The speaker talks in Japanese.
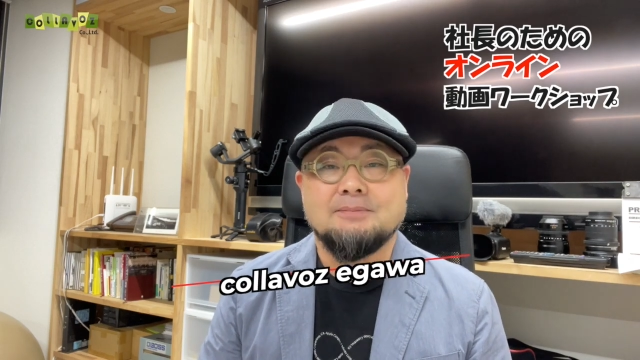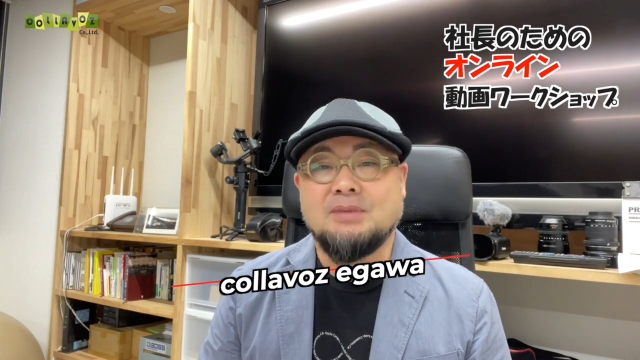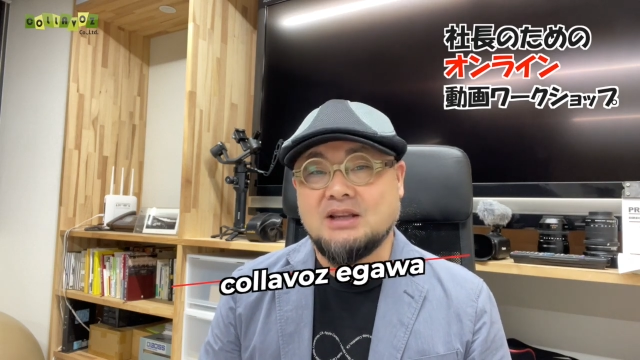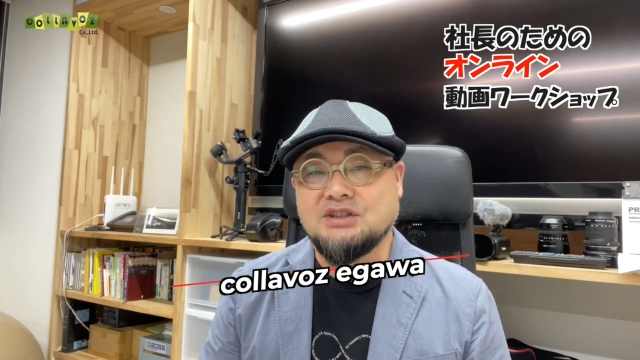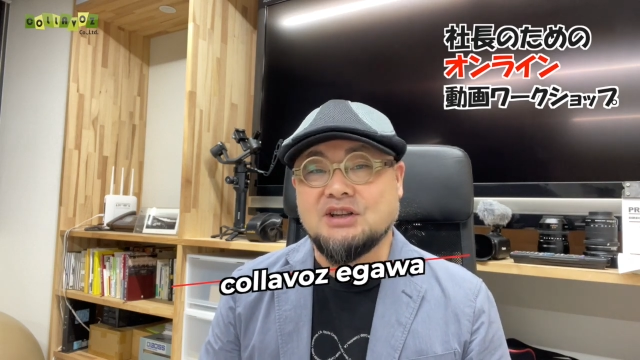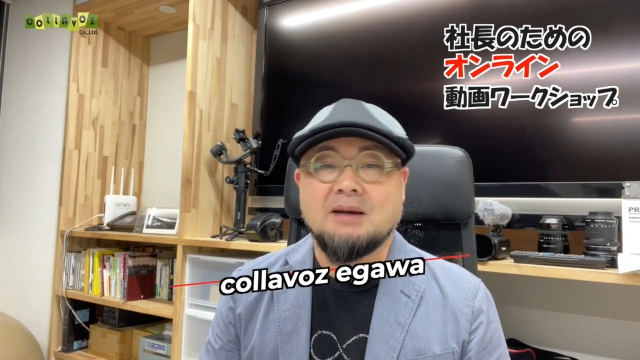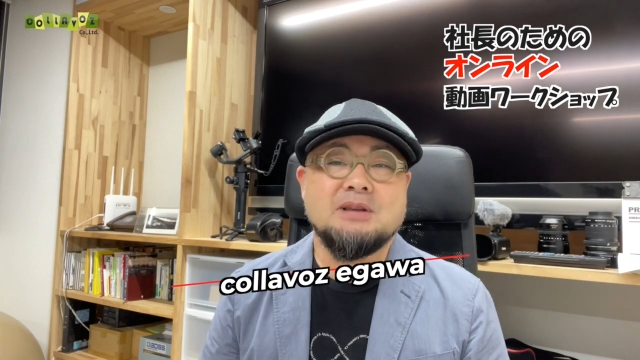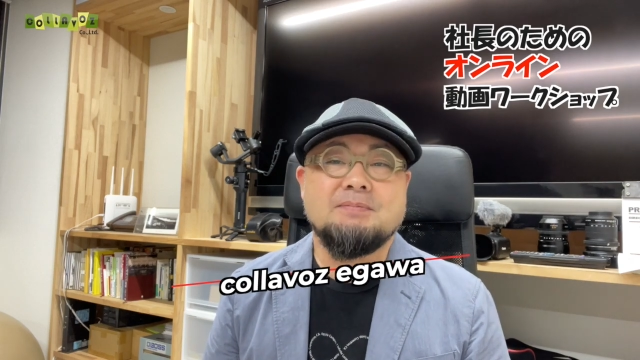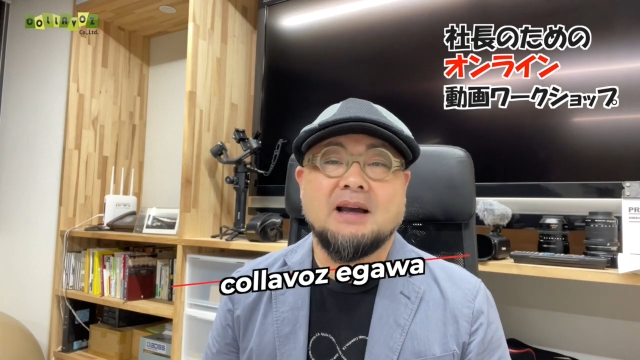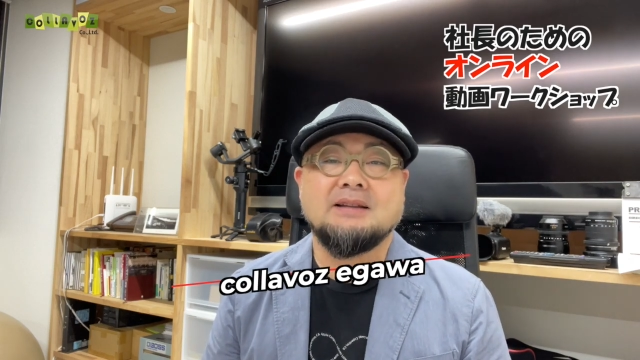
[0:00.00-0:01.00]
名刺、
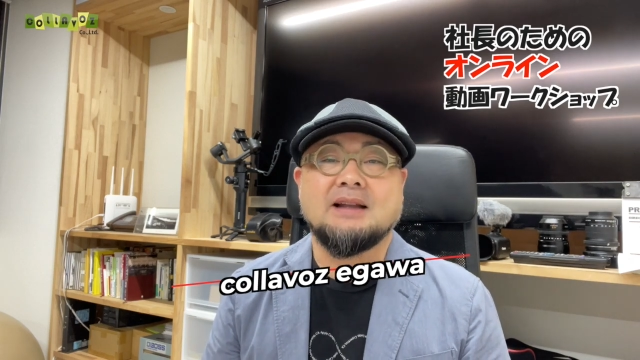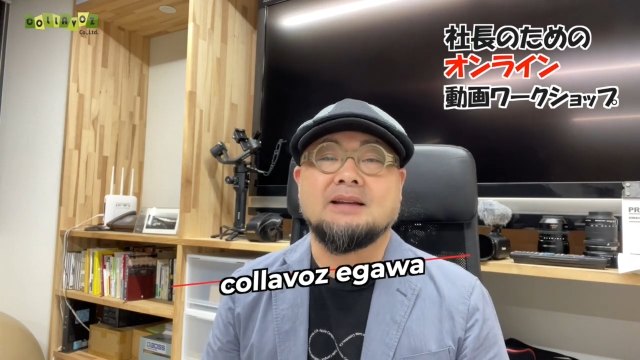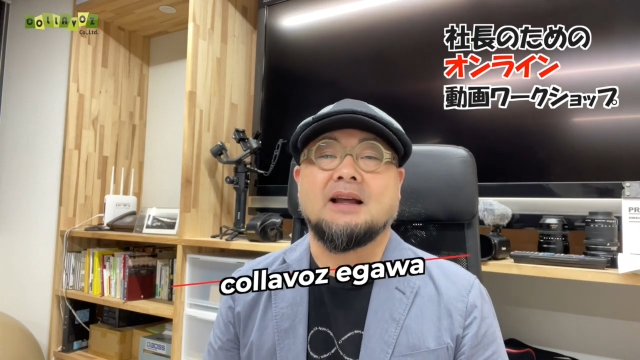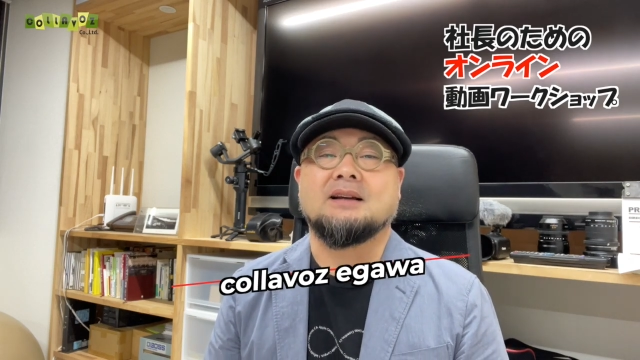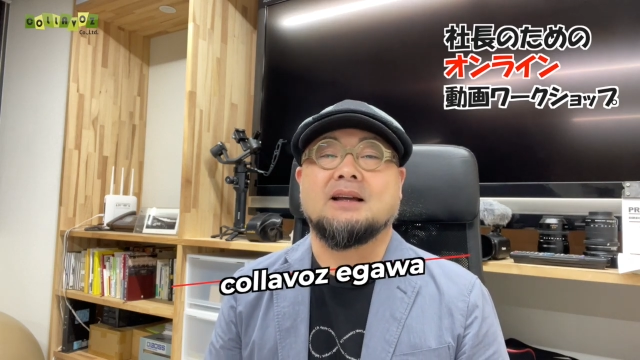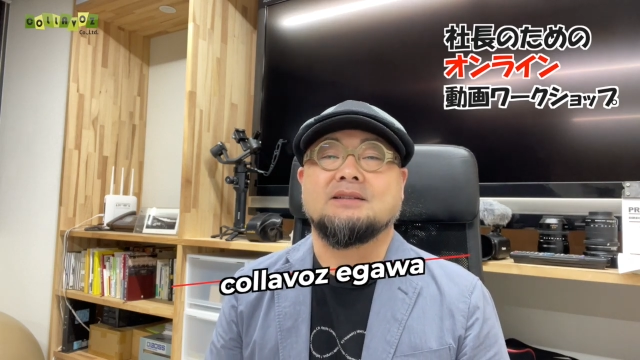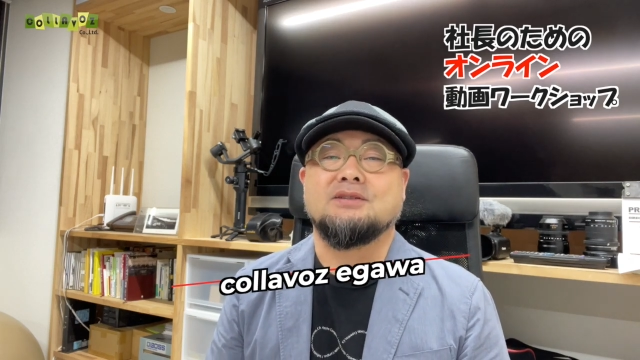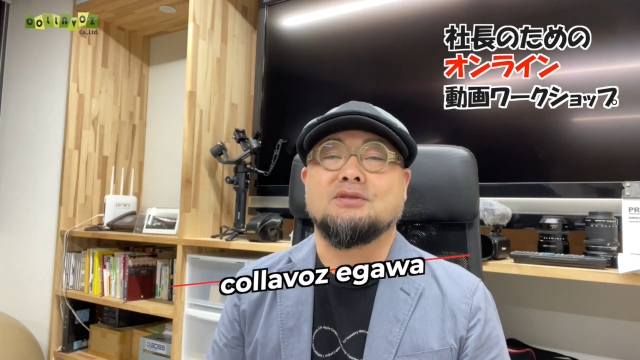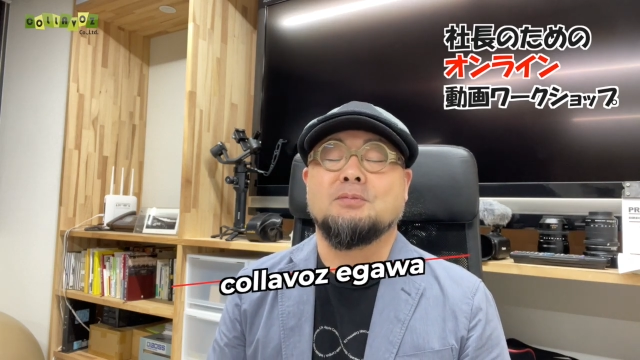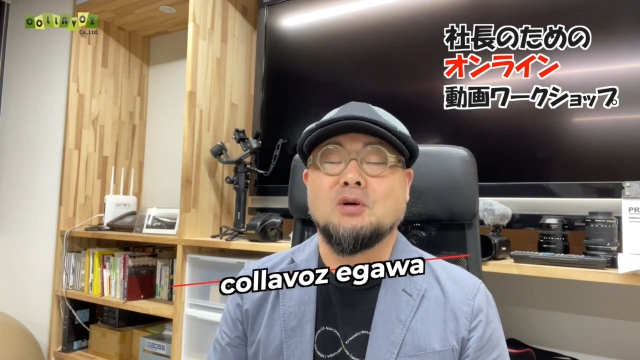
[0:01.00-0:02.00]
紙媒体なんかっ
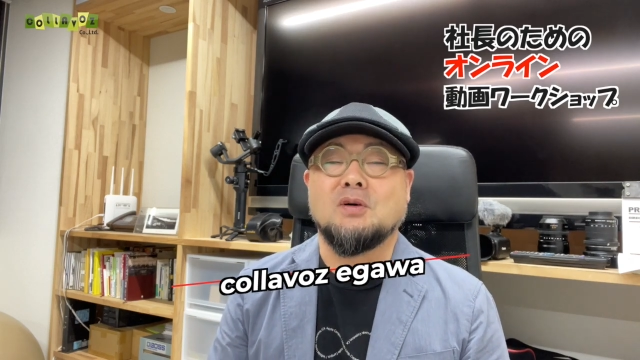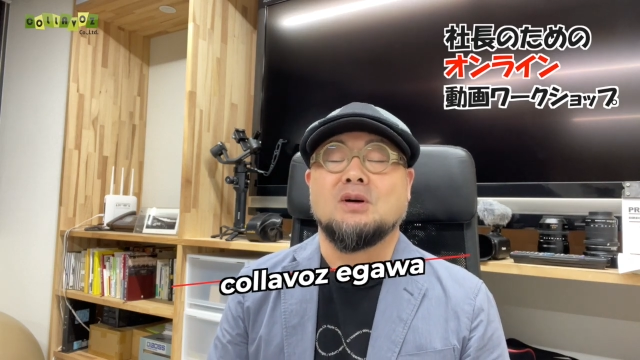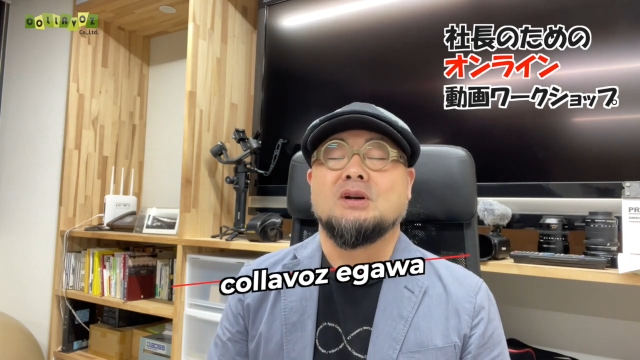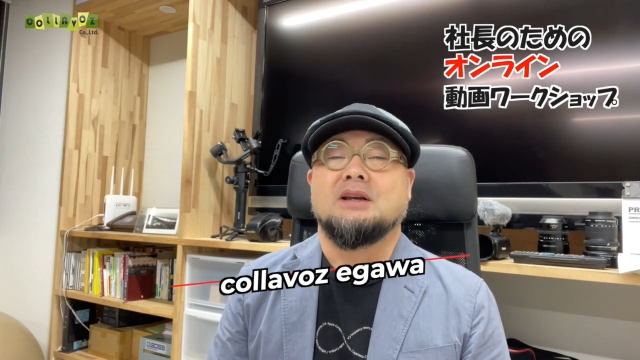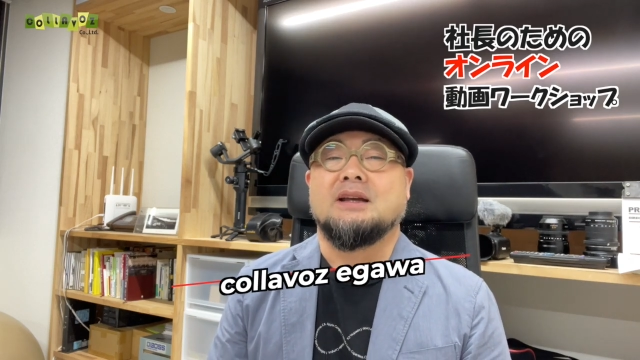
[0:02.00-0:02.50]
ていうのも、